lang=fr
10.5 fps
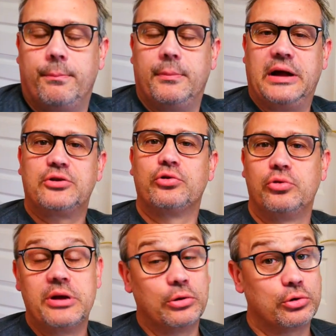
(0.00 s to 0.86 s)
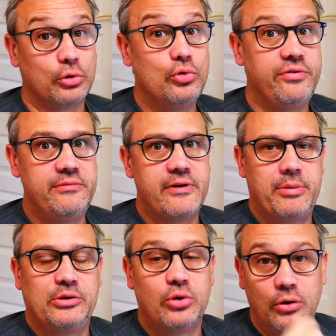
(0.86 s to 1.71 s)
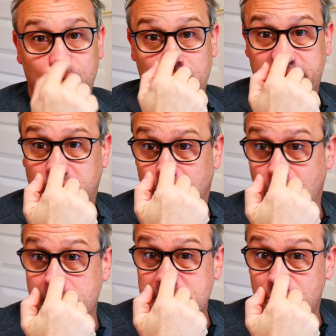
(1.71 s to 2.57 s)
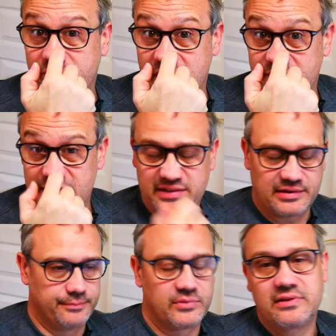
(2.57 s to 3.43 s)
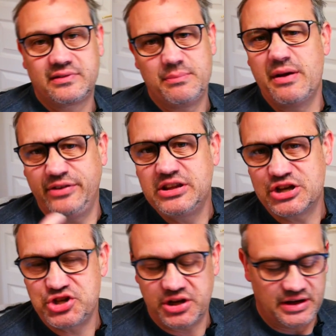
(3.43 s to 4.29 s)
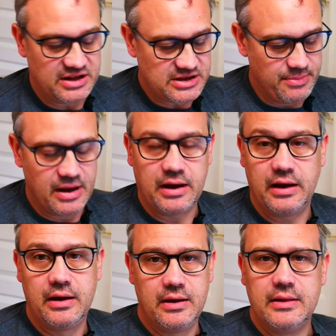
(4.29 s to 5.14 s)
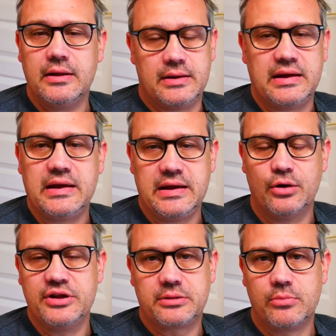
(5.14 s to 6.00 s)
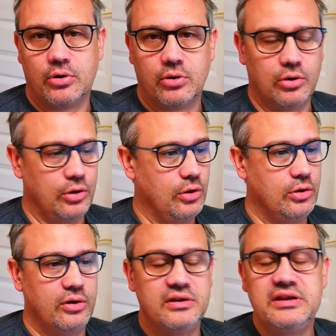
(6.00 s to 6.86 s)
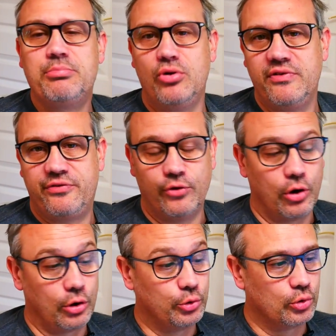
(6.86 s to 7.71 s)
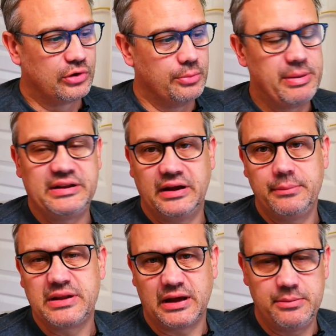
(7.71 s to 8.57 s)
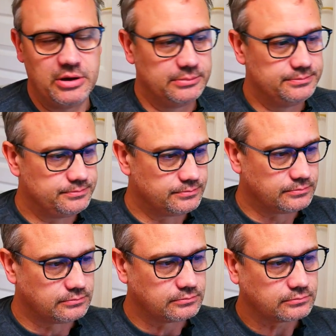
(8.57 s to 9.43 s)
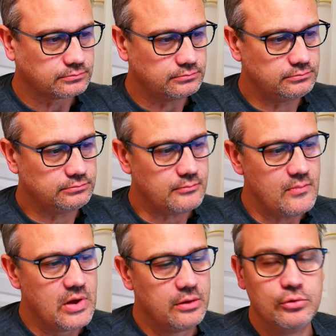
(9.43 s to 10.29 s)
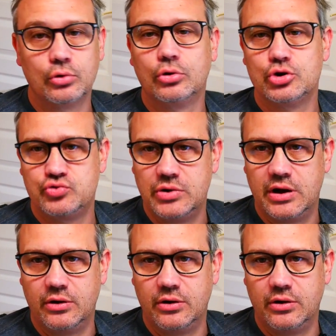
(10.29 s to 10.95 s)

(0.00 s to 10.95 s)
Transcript: Attention, bien entendu, le film va pas durer longtemps parce que comme il pleuvait à verse, c'est ma fille qui a géré la caméra et honnêtement, euh, il pleuvait fort, donc euh, pas terrible, terrible. Donc euh, je vous la